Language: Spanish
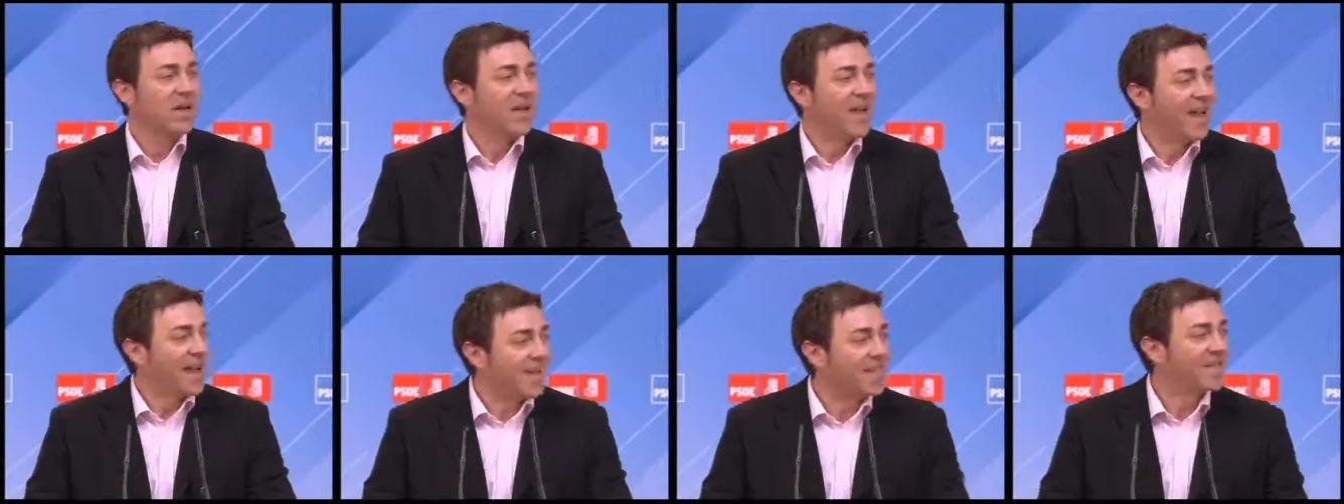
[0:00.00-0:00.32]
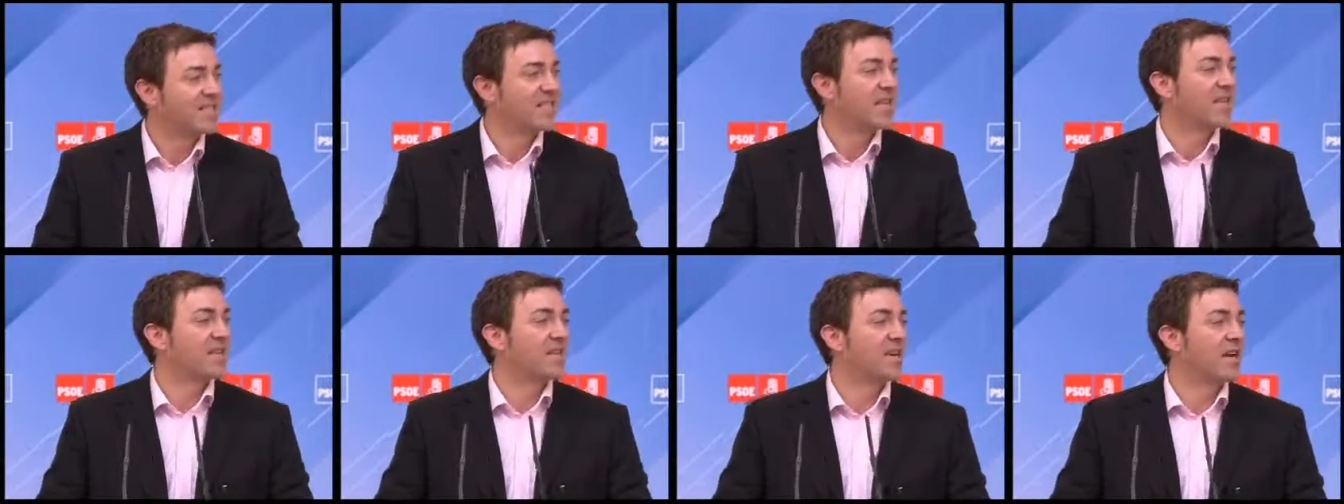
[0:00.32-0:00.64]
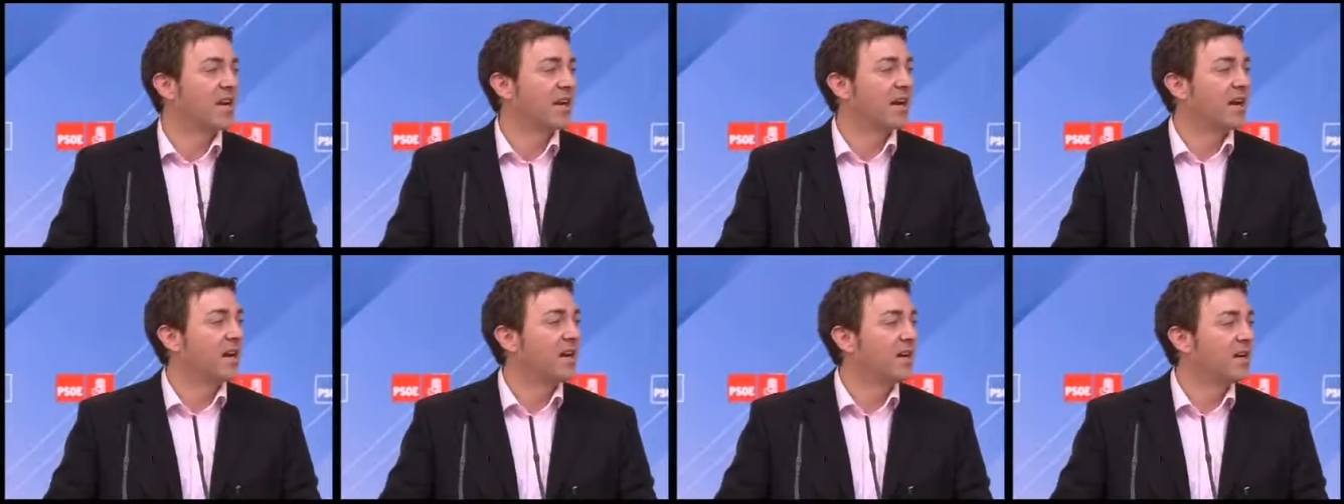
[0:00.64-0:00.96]
En esta
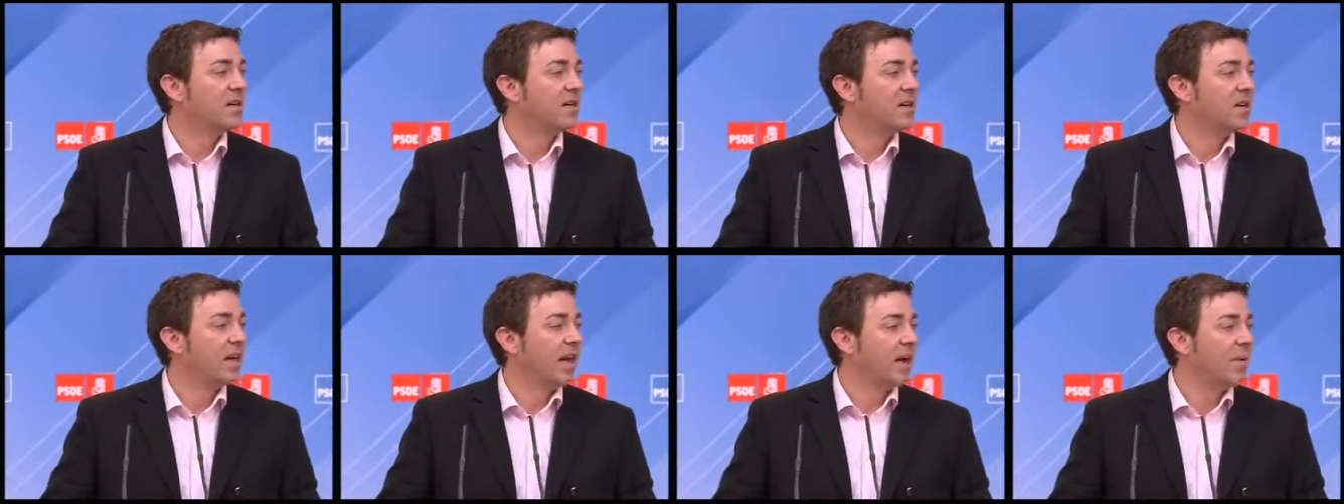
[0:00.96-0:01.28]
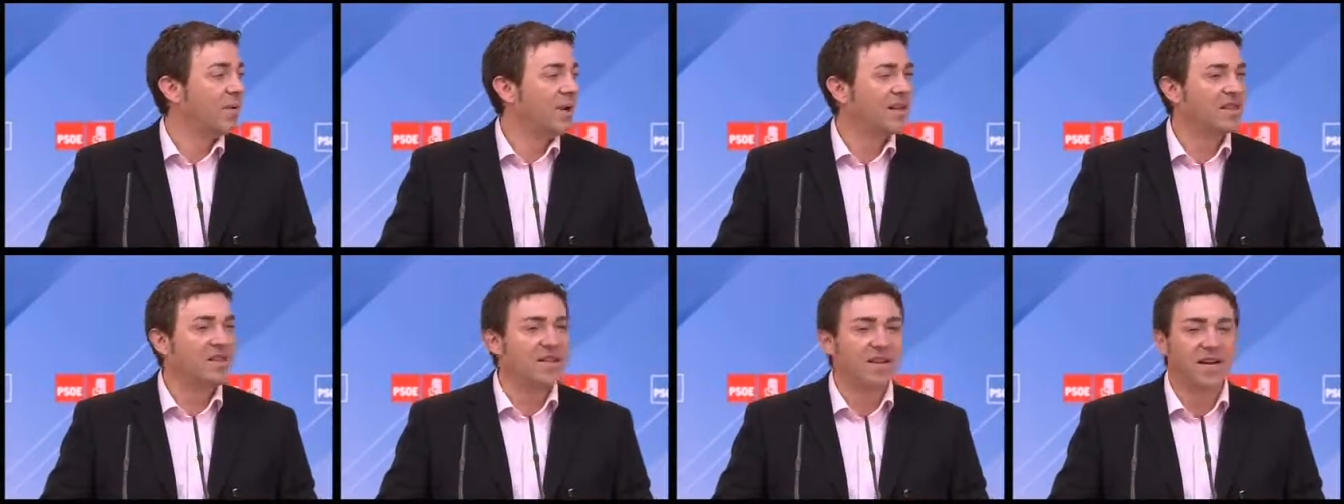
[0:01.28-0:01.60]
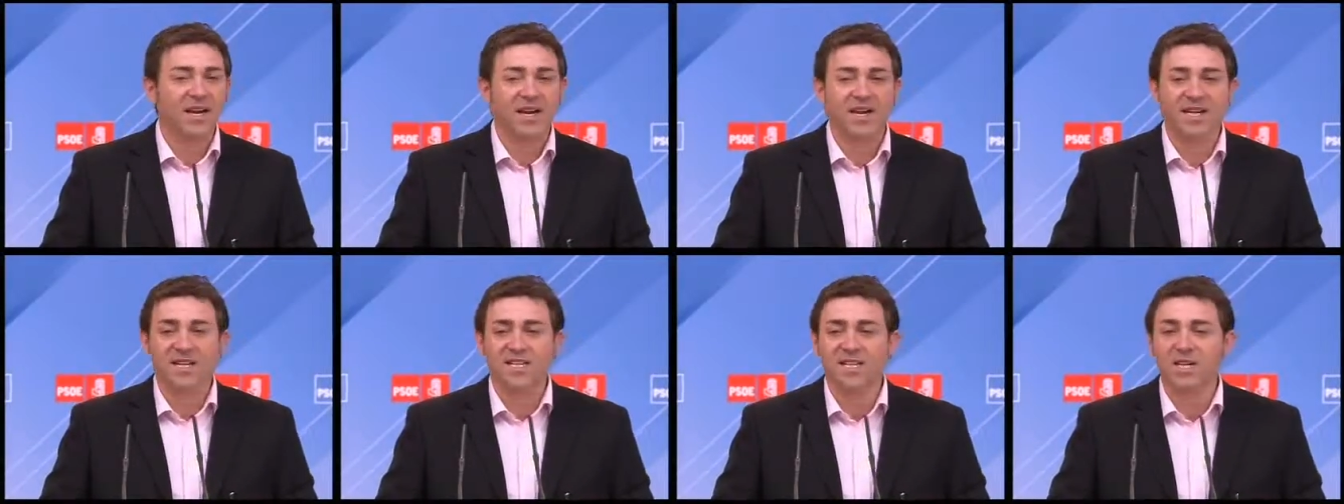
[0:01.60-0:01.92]
tierra, en una
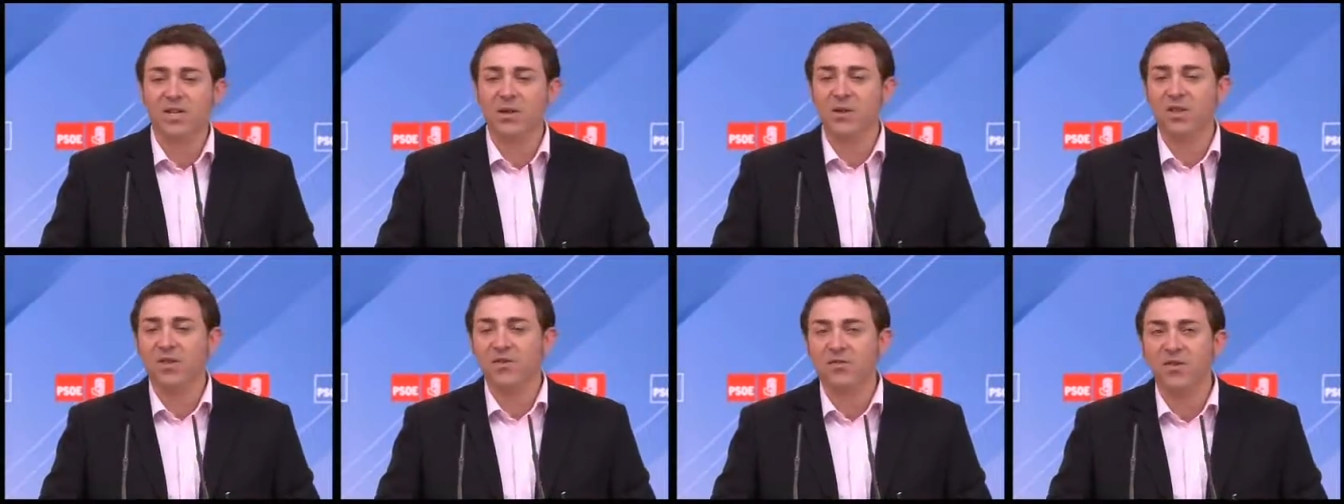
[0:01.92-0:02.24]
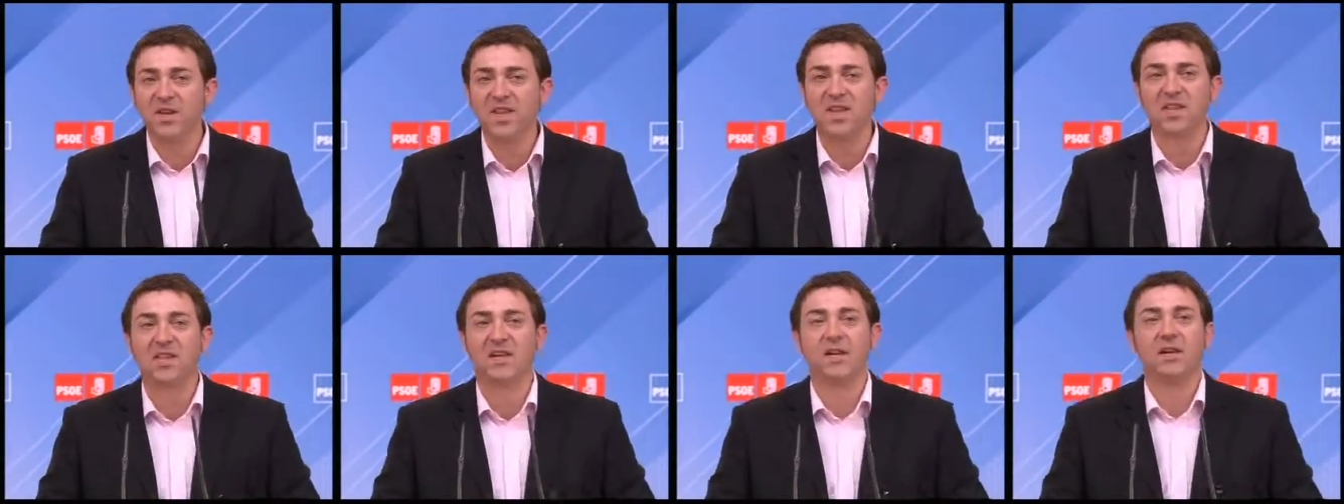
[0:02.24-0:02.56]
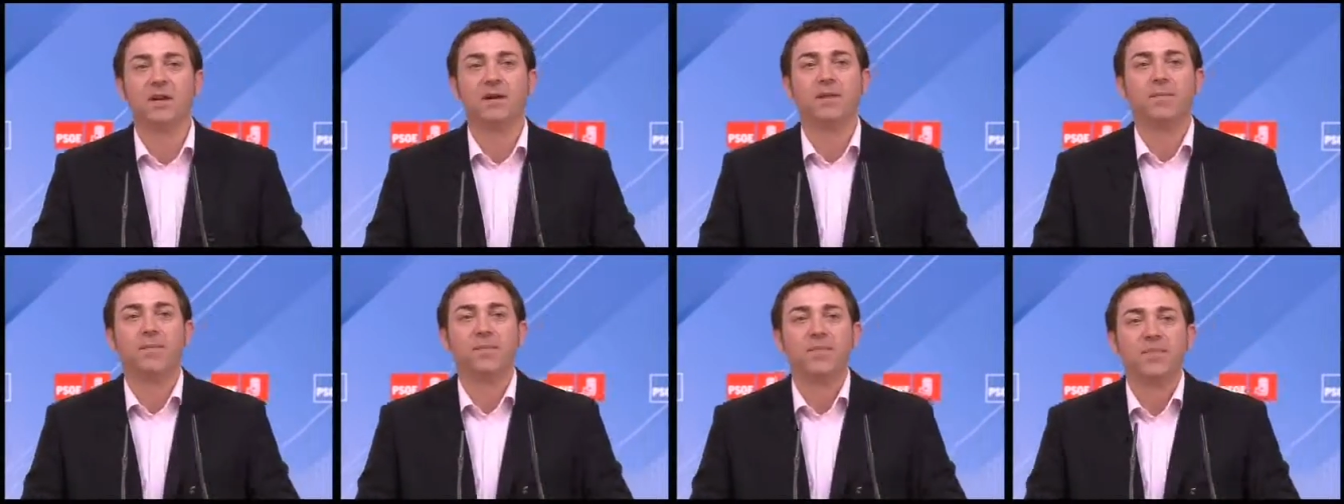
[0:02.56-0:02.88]
tierra que ha sido
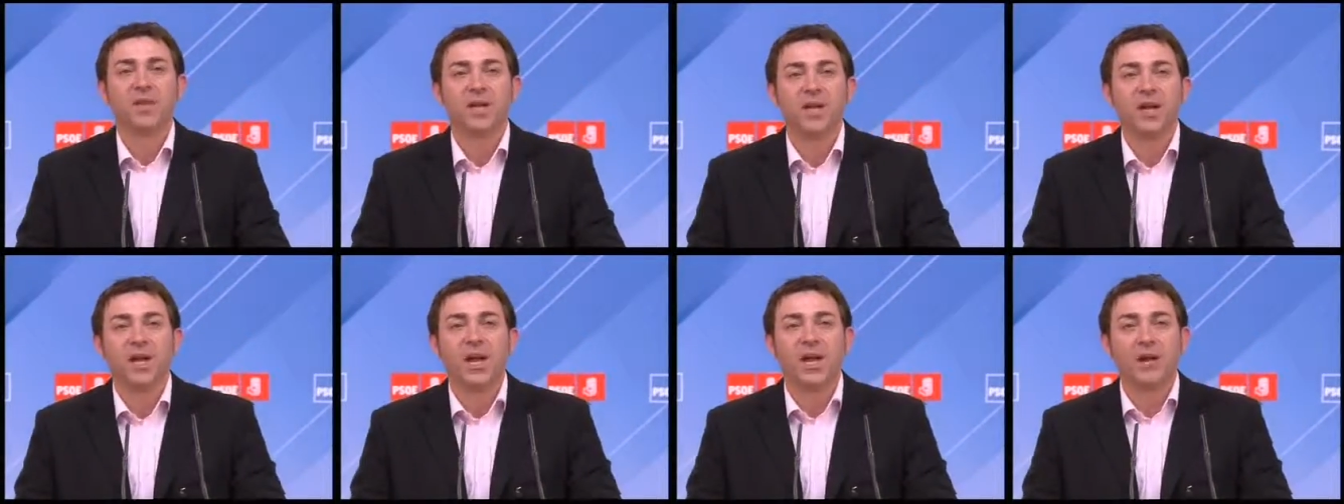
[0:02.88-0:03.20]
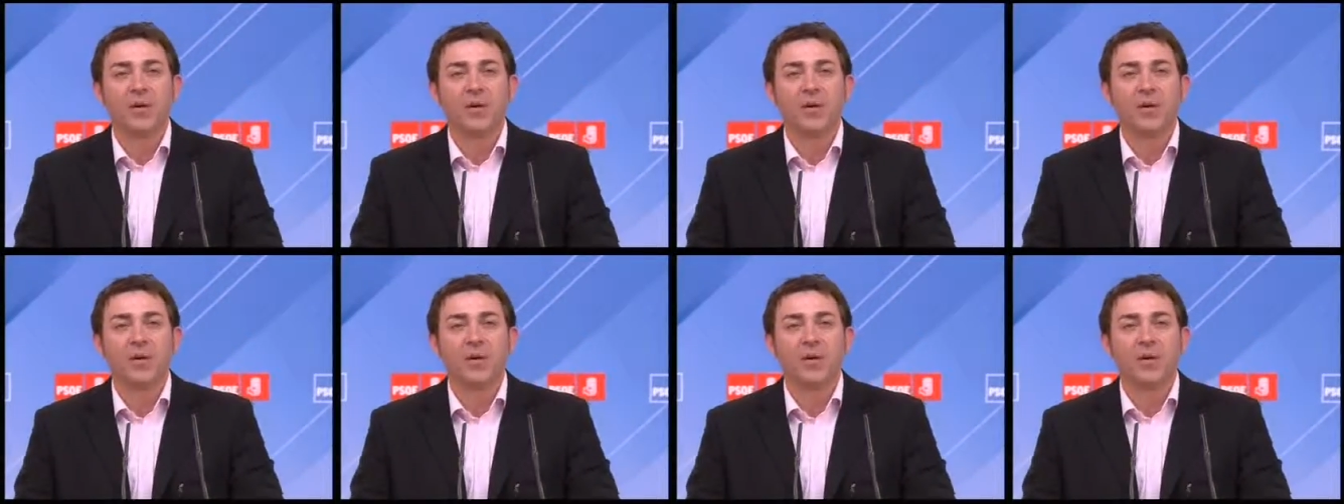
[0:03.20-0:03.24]
difícil,